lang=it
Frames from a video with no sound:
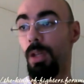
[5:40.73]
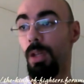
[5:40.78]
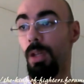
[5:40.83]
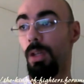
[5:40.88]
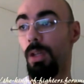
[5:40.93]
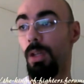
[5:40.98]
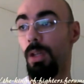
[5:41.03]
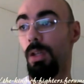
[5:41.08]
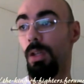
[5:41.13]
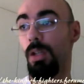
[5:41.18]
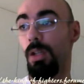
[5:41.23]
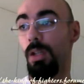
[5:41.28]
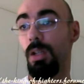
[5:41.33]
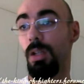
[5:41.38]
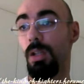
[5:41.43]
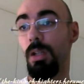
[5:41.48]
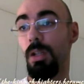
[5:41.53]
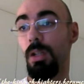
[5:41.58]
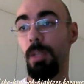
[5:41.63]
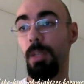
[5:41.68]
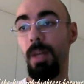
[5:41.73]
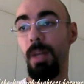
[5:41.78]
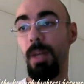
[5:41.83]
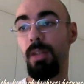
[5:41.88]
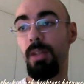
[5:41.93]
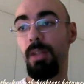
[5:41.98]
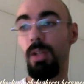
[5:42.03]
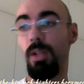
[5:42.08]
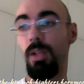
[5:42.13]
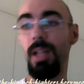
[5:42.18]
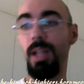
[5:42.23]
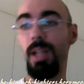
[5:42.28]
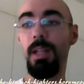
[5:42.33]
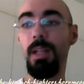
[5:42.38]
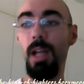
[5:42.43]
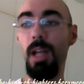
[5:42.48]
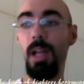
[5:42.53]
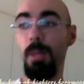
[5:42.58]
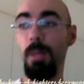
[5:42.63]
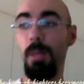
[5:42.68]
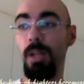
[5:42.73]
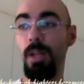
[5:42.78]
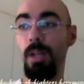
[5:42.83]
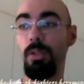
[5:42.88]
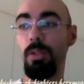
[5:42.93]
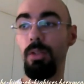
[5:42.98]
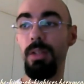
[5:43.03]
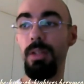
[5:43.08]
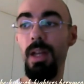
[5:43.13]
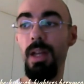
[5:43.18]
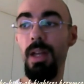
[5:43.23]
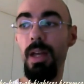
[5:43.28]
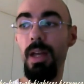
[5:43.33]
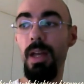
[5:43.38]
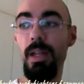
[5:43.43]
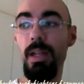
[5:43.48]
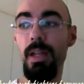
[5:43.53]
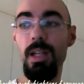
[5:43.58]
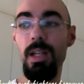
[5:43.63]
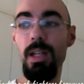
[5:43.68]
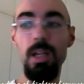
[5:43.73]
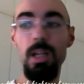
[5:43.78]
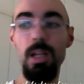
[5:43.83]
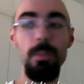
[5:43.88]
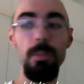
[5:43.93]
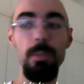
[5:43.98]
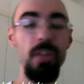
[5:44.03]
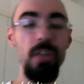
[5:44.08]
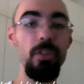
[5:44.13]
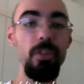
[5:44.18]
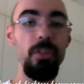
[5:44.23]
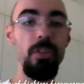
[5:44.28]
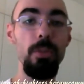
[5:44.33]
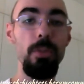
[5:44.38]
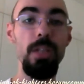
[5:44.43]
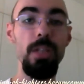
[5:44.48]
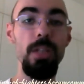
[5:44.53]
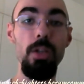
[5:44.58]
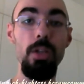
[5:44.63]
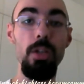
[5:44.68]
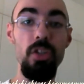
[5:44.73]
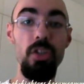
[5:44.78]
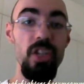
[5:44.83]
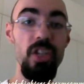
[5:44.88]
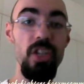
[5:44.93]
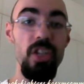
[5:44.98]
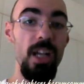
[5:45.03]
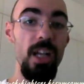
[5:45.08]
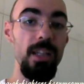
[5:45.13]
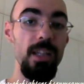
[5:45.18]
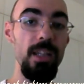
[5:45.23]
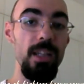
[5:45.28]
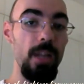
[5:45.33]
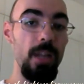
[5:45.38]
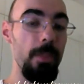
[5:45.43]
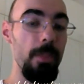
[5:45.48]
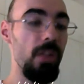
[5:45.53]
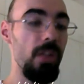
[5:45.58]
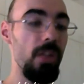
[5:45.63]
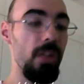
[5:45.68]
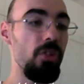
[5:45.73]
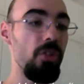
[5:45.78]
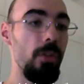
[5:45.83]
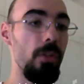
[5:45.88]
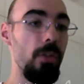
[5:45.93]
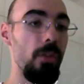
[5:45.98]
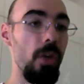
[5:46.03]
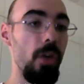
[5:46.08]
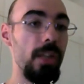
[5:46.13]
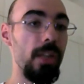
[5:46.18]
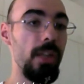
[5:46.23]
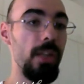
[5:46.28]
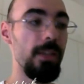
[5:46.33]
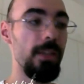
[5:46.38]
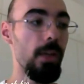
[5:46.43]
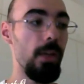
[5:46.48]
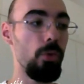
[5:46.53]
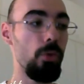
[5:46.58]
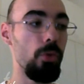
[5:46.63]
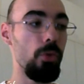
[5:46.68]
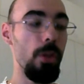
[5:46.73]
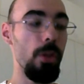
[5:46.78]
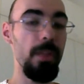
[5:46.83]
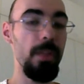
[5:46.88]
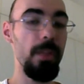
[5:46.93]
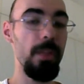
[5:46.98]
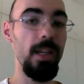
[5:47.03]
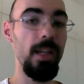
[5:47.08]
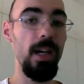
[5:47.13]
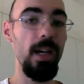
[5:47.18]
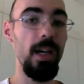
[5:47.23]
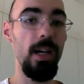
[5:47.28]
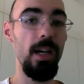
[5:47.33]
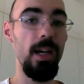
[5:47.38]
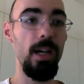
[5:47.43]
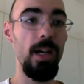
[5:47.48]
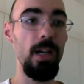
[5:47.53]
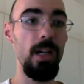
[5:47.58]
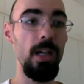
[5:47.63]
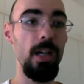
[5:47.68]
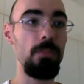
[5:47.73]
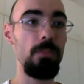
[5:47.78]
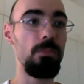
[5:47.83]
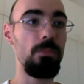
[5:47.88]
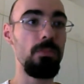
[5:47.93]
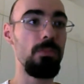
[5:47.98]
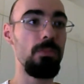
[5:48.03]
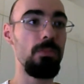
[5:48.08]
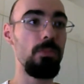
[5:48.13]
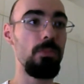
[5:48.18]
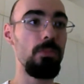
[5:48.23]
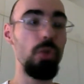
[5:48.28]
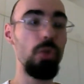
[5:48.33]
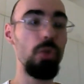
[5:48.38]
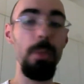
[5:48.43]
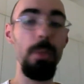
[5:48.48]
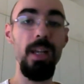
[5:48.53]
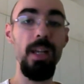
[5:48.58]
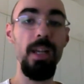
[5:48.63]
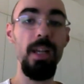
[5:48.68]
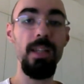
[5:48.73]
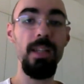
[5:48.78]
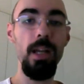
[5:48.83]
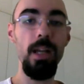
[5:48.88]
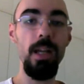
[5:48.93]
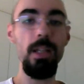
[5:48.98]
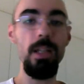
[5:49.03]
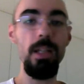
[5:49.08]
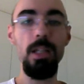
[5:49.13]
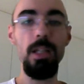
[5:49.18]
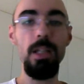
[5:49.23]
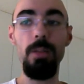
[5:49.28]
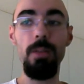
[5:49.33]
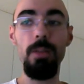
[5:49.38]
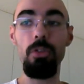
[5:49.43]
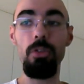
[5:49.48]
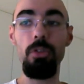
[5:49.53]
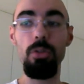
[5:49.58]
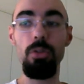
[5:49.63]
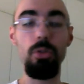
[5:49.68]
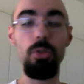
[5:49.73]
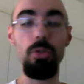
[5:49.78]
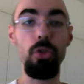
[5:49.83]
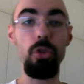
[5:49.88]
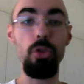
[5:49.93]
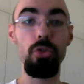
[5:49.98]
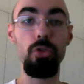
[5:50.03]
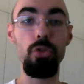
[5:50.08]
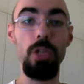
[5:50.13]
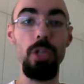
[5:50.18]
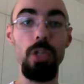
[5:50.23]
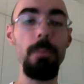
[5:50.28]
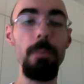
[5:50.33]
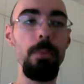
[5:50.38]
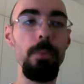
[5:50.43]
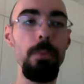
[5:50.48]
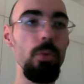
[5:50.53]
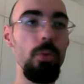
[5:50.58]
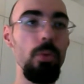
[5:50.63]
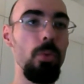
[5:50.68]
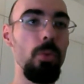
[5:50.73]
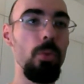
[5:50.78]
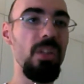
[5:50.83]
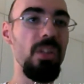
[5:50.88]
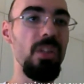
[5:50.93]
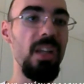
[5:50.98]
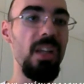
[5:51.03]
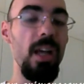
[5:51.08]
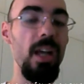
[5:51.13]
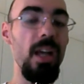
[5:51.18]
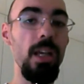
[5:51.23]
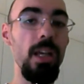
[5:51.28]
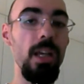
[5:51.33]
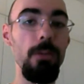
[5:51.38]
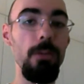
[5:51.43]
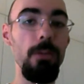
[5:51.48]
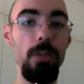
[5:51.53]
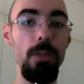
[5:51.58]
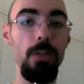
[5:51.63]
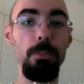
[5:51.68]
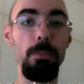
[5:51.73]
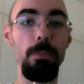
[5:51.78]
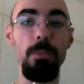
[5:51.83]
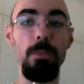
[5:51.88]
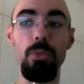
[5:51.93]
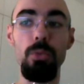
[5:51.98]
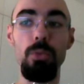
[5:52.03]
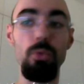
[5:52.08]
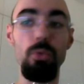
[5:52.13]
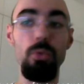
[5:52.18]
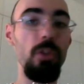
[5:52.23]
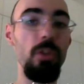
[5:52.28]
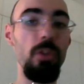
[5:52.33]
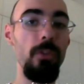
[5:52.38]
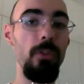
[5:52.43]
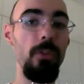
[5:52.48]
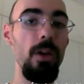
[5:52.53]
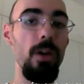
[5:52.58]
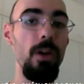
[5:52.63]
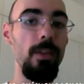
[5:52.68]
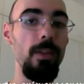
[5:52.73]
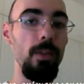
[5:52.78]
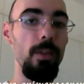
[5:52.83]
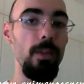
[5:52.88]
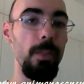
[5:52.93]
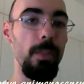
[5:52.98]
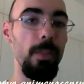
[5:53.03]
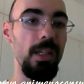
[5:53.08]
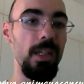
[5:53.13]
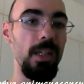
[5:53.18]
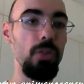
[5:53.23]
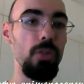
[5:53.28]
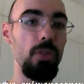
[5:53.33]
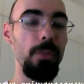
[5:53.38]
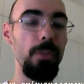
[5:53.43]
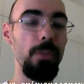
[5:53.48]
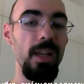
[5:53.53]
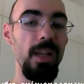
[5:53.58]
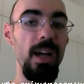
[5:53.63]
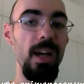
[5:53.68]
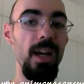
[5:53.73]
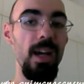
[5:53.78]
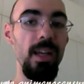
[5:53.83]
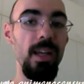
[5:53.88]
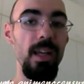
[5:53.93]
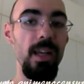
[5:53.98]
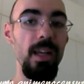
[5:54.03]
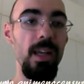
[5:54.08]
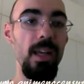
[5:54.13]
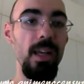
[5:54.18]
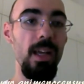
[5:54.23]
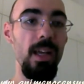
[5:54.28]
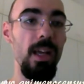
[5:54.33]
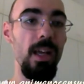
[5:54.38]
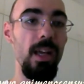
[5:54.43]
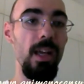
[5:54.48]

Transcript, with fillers: eh, ripeto, la trama non è il massimo dell'originalità, però se volete un'opera, mm, un'opera alternativa sconosciuta in più, direi che fare un, uno sforzo per recuperare